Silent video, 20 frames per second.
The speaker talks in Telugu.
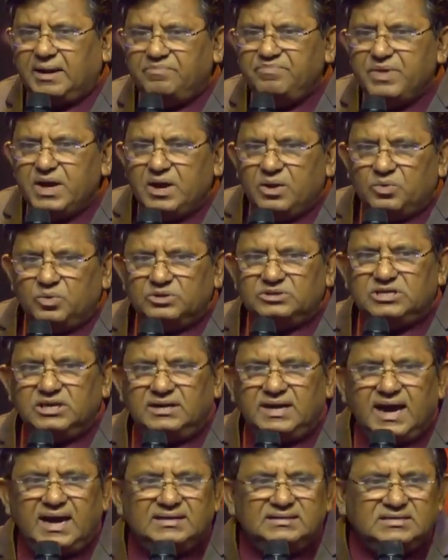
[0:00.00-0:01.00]
వచ్చి
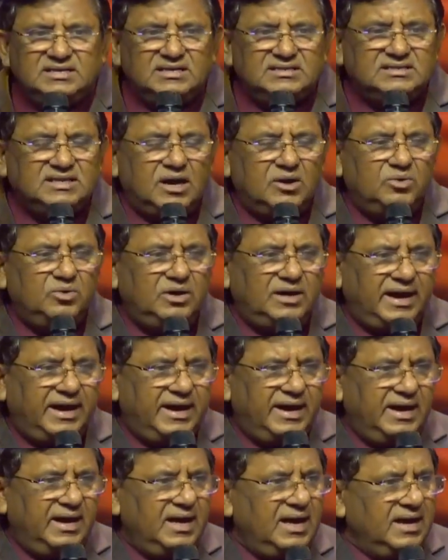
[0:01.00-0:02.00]
డ్యాన్స్ చేస్తూ ఉంటే
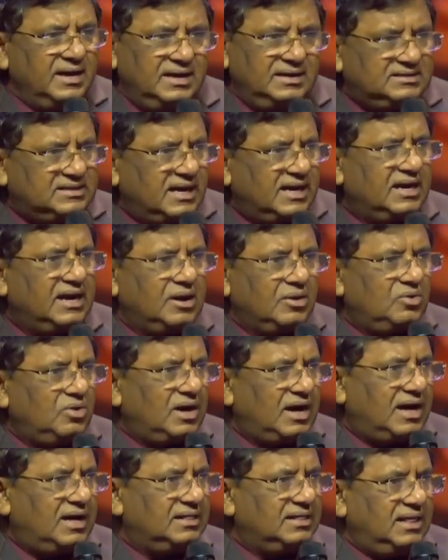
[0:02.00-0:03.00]
నిజంగా కూడా
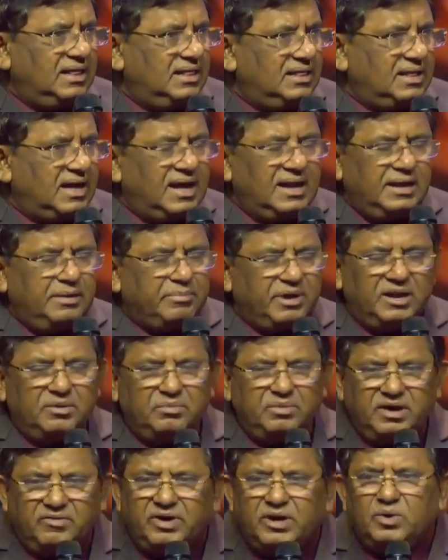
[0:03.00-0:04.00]
దాన్ని మనం
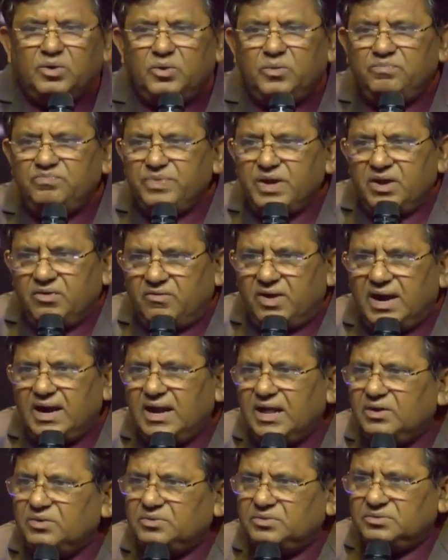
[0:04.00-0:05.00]
ఎవరు వాళ్లను
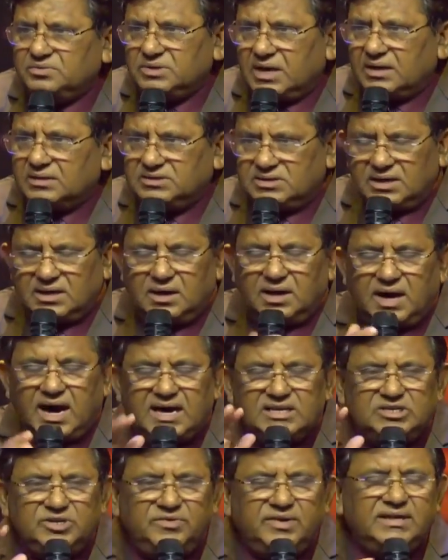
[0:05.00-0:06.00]

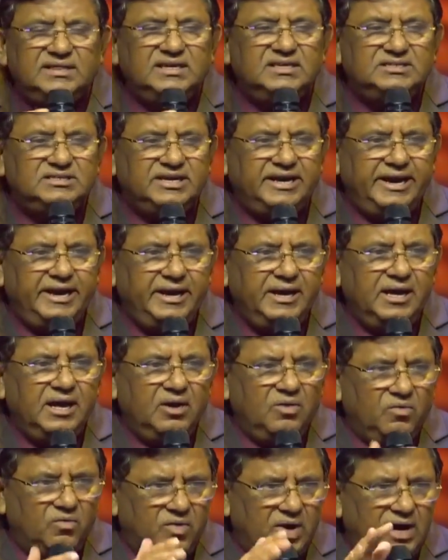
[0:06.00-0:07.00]
ఆశీర్వదించి
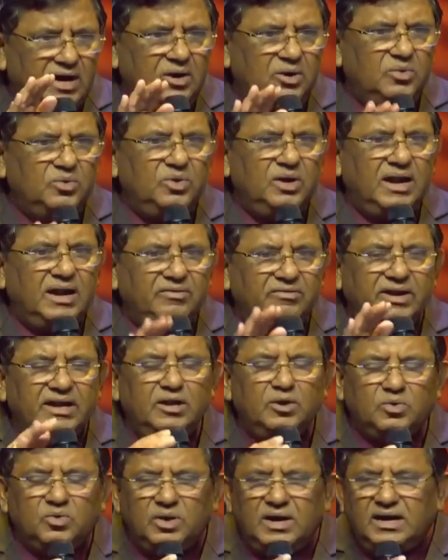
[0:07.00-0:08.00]
వాళ్ళు ఉన్న
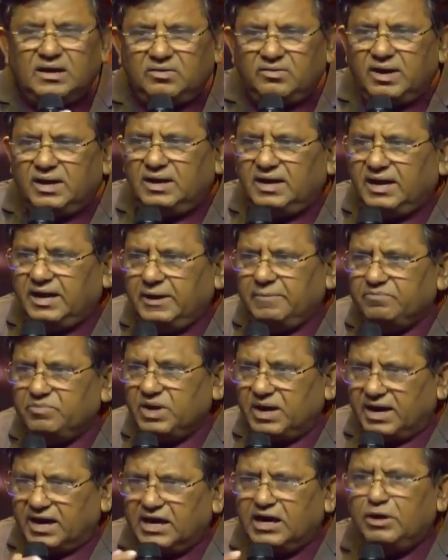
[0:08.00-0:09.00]
ఎన్నుకున్నటువంటి
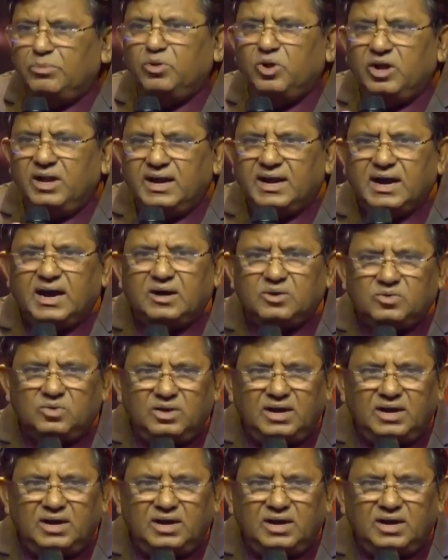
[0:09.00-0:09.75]
రంగంలోనే కాకుండా